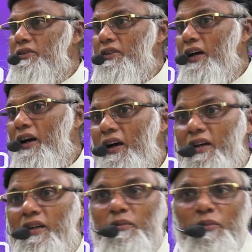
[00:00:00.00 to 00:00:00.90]
हाँ
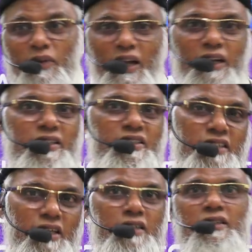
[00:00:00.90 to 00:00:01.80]
बोला कि
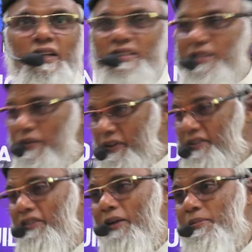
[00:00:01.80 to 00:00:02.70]
शेख कहीं सफ़र
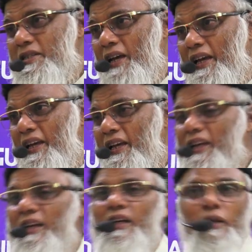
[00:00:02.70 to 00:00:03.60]
से वापस आए
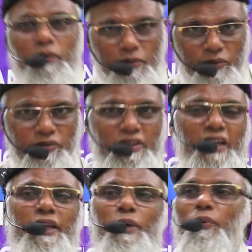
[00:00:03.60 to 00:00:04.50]
हैं
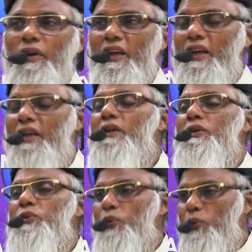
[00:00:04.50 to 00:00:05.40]
थके हुए हैं
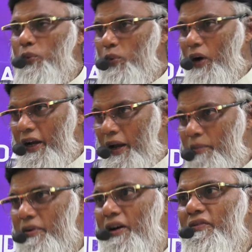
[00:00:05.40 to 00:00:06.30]
तो उनको
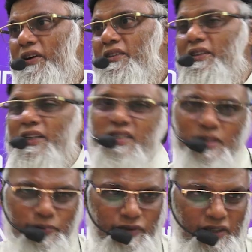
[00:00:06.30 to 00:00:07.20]
आराम का वक्त दें
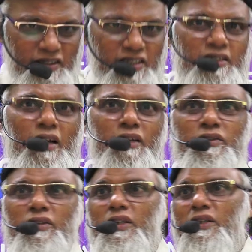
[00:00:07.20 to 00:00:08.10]
जब अच्छी तरह
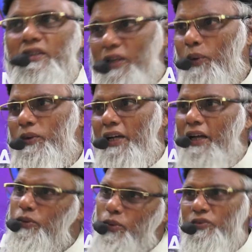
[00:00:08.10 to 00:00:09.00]
ये हो
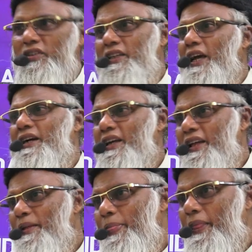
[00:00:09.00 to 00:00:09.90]
जाए तो उनसे क्या
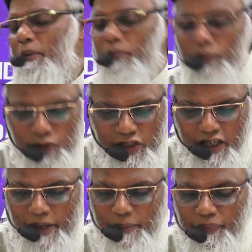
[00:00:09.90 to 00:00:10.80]
करें पूछ
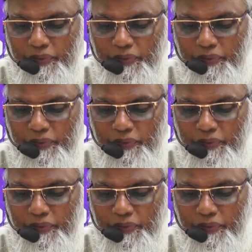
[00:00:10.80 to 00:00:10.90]
लें